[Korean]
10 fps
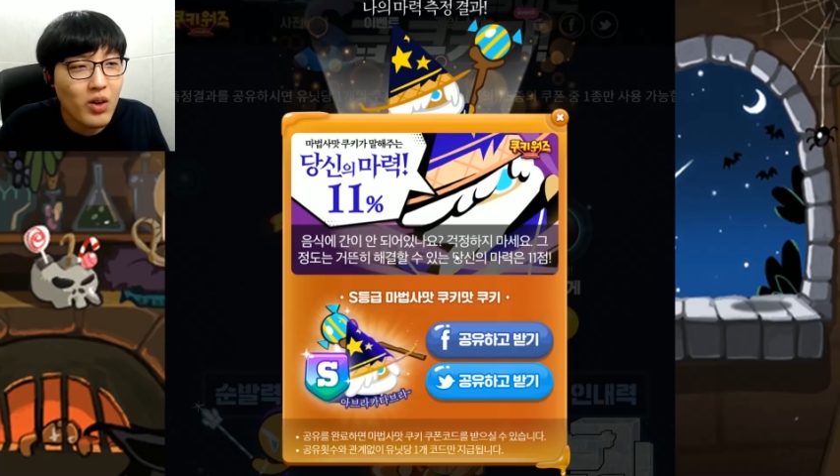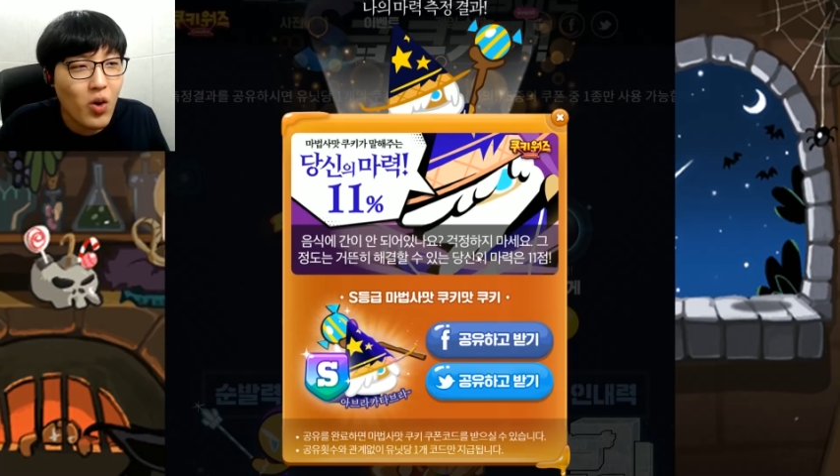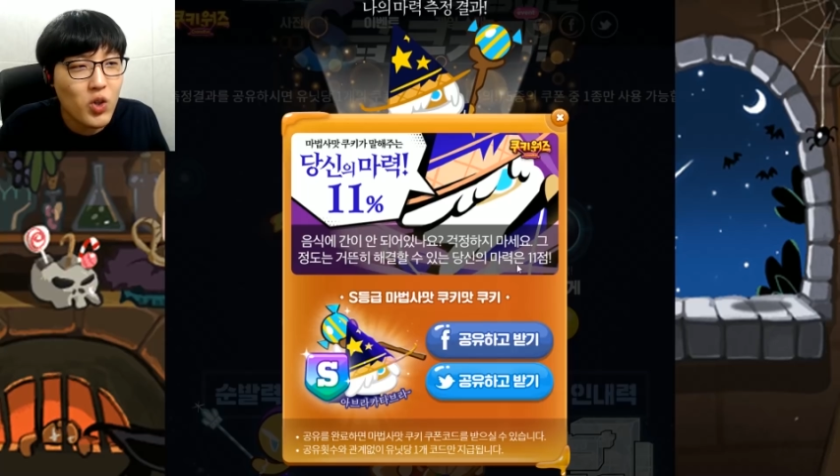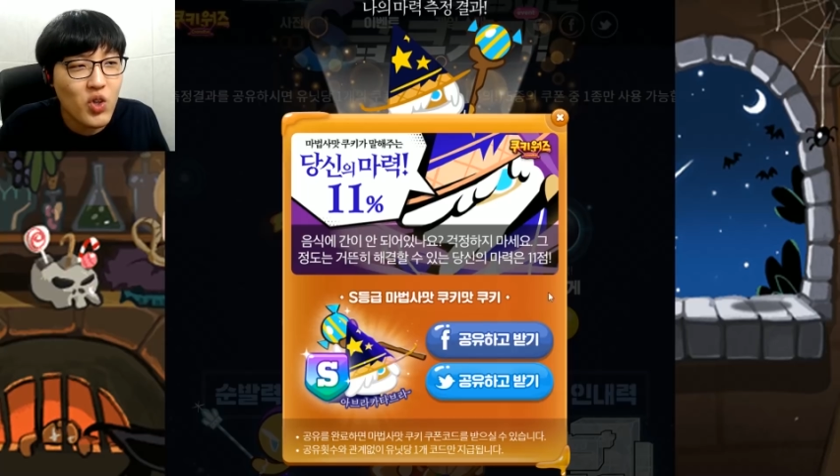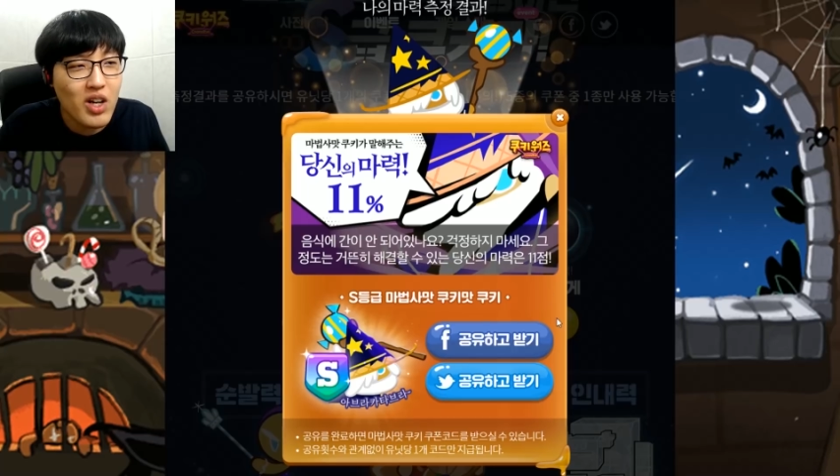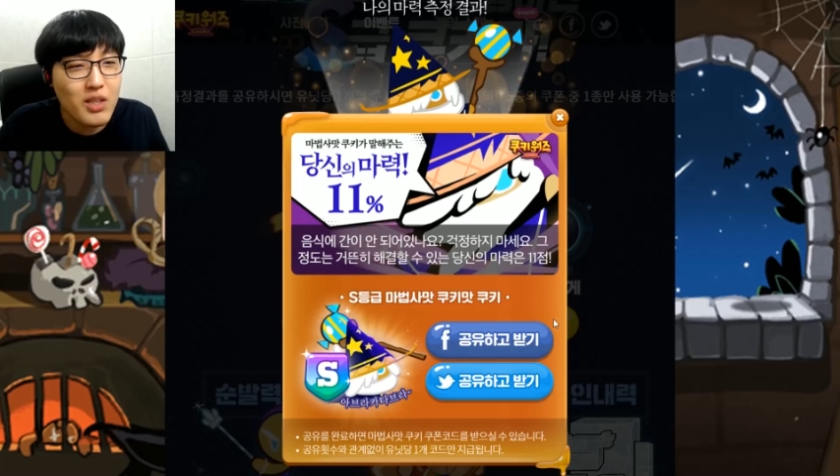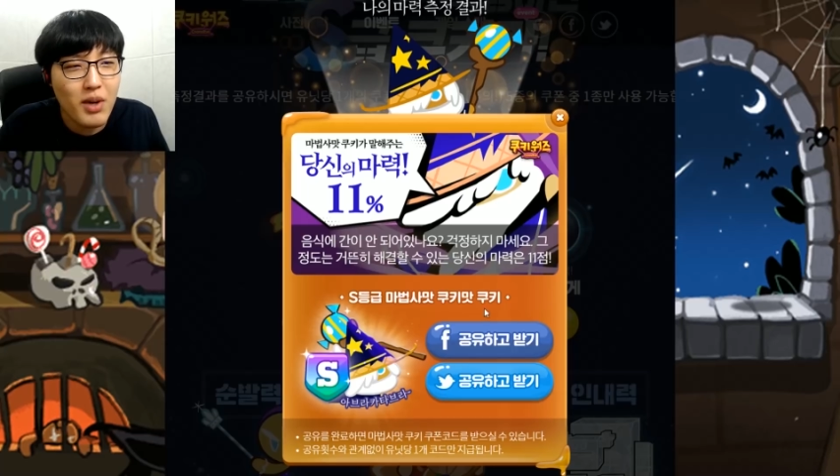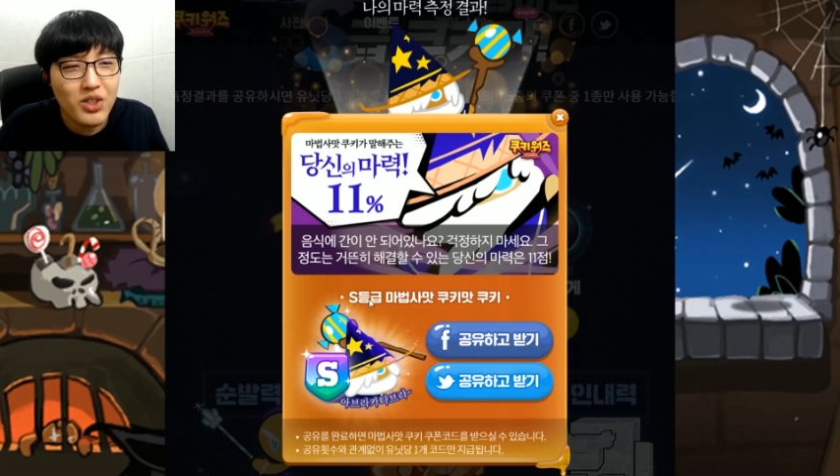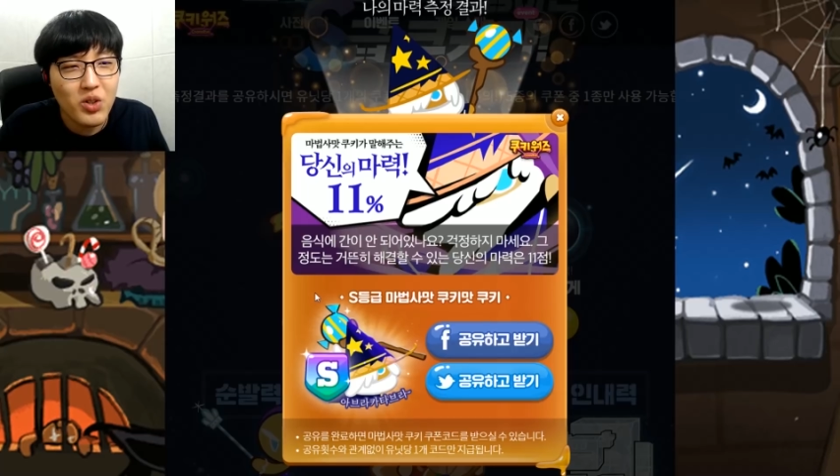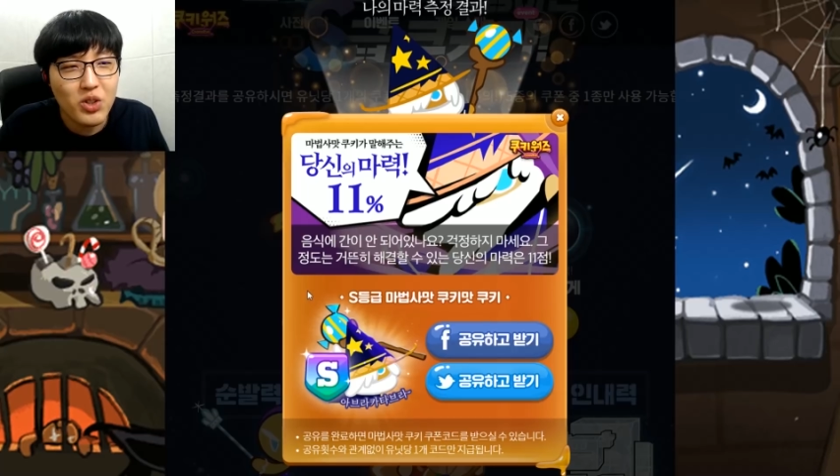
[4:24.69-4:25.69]
걱정하지
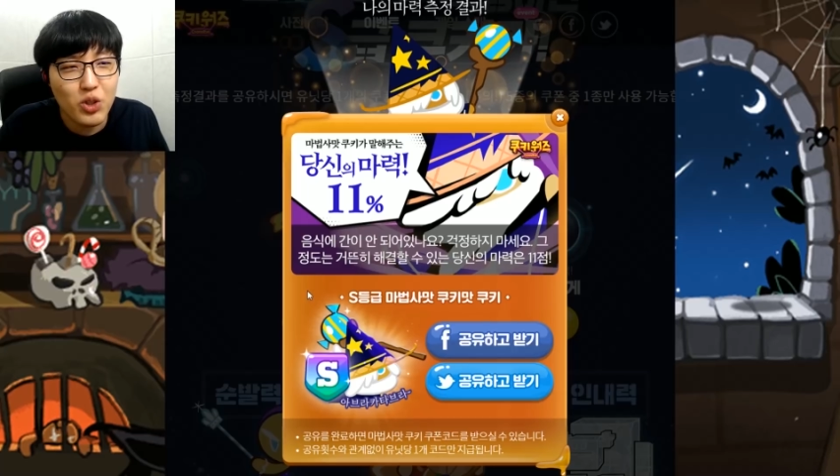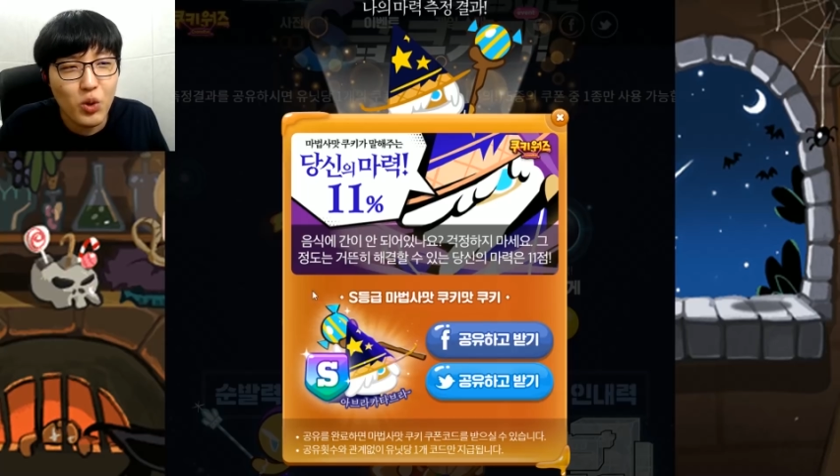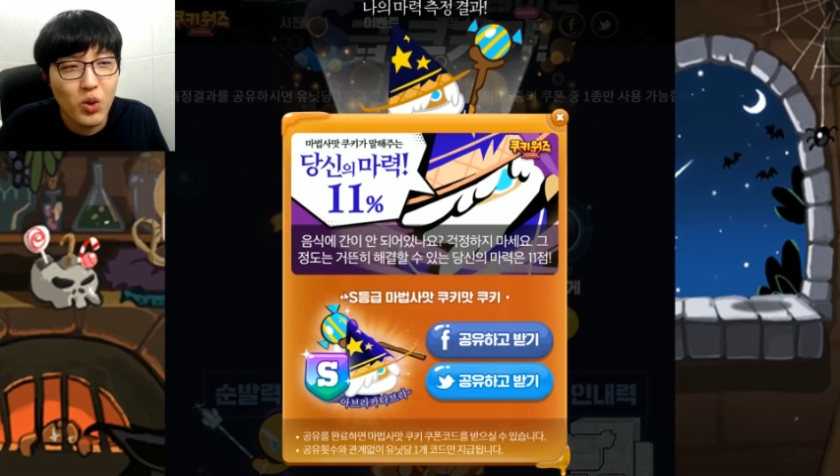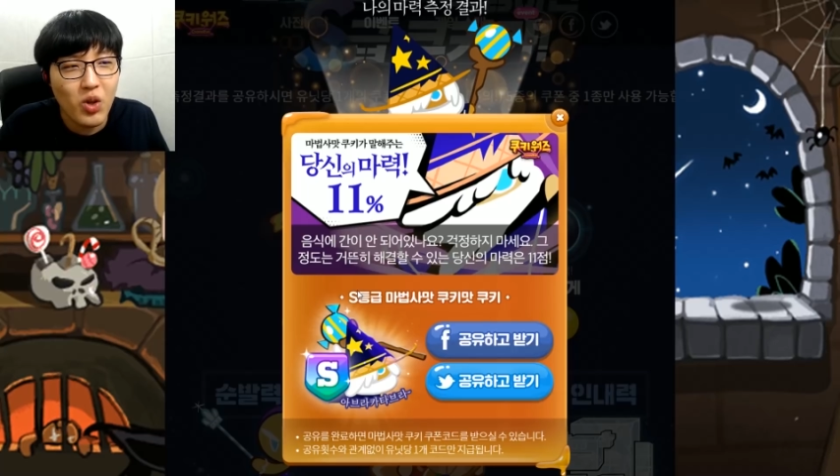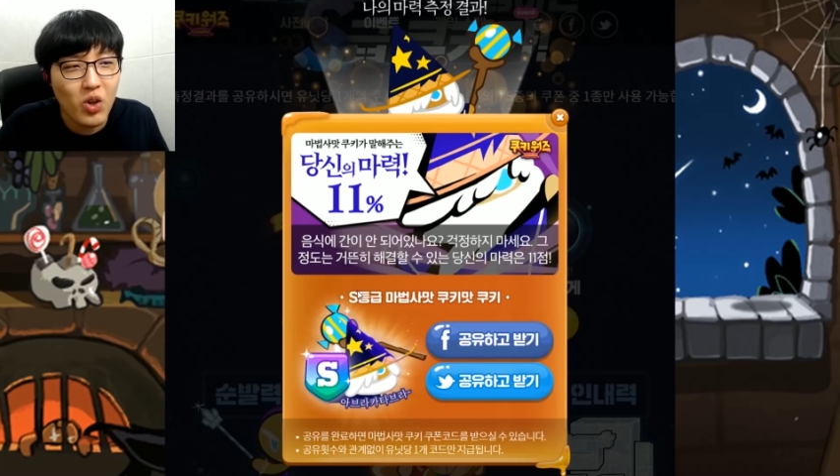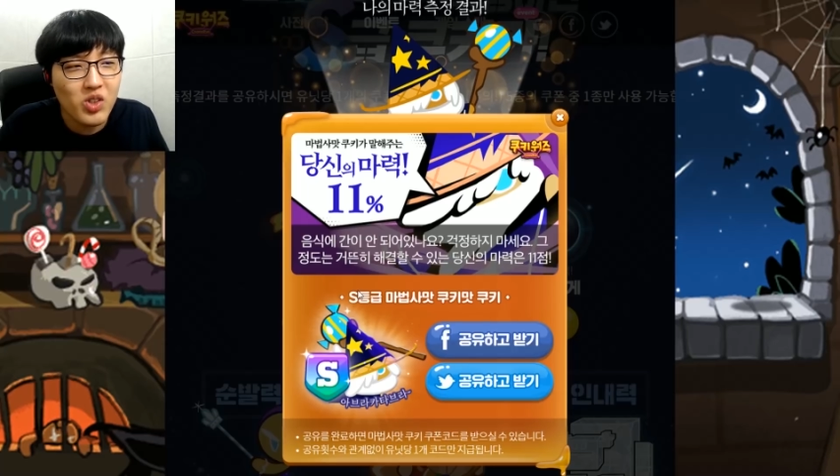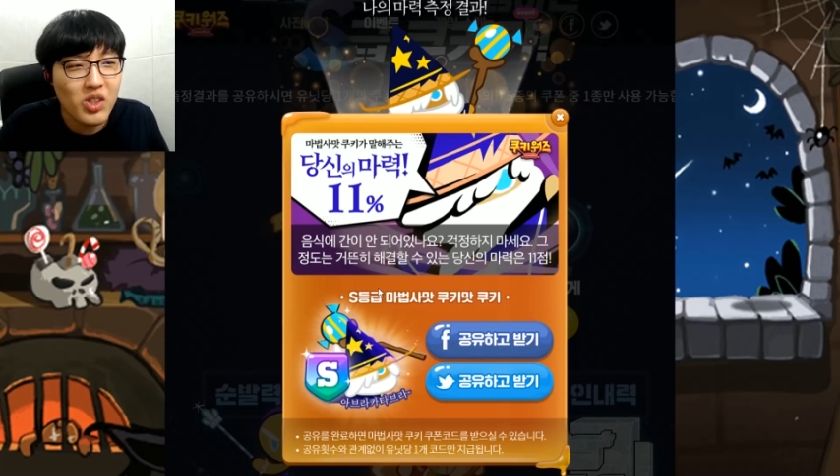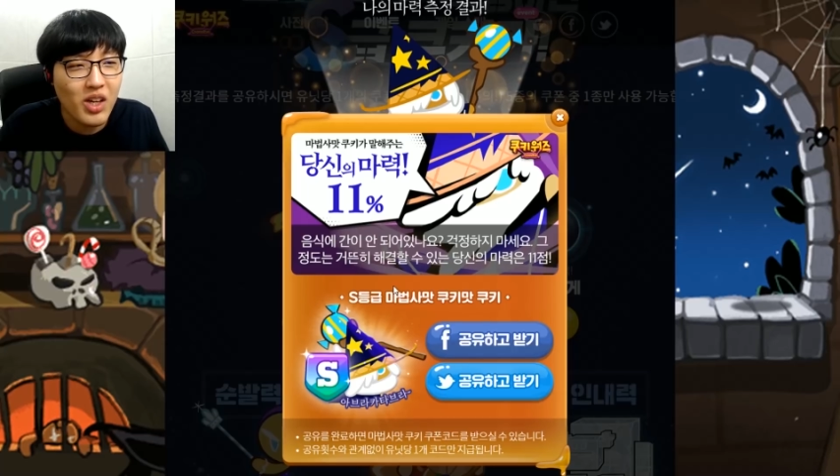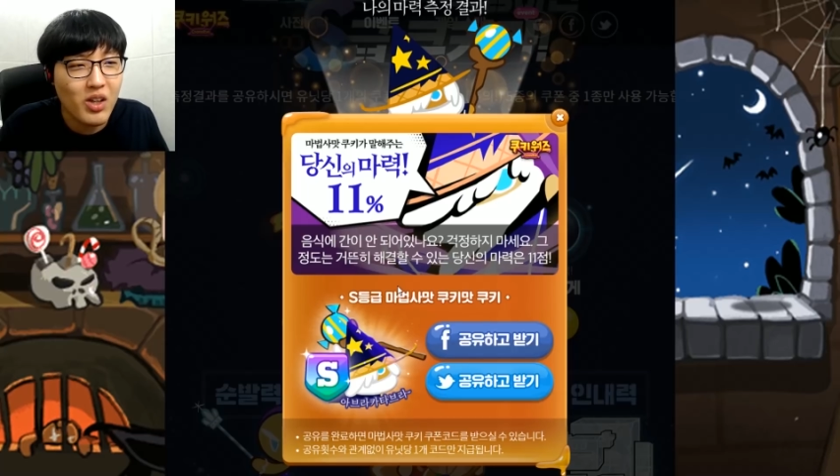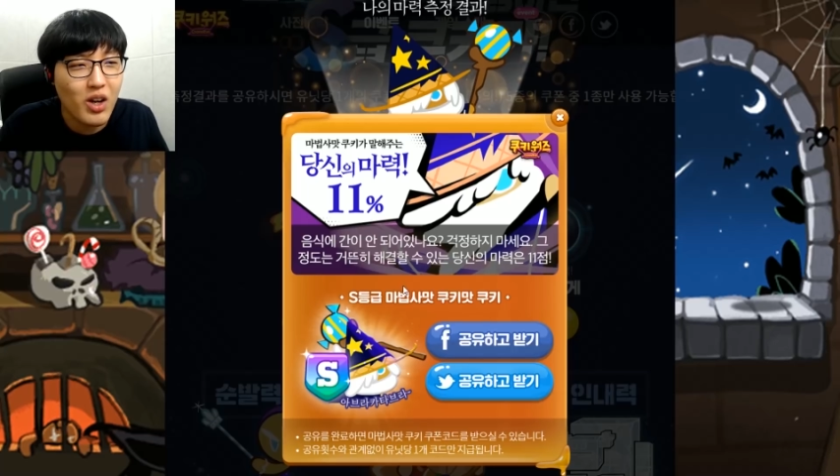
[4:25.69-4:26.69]
마세요. 그 정도는 거뜬히
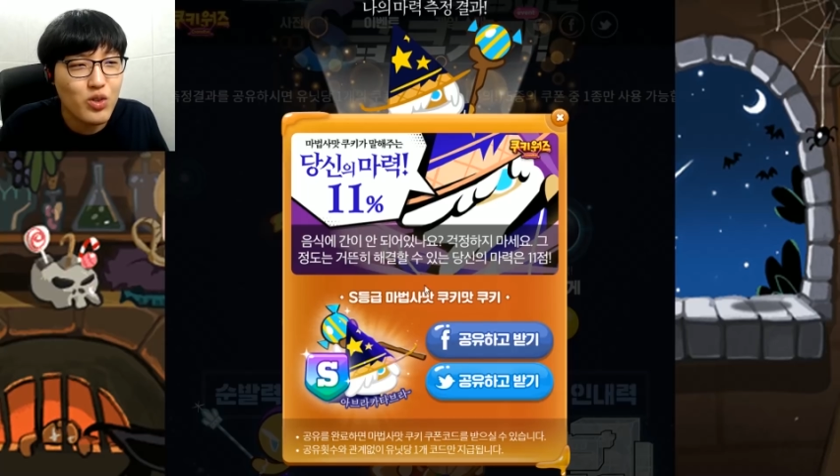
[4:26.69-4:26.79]
해결할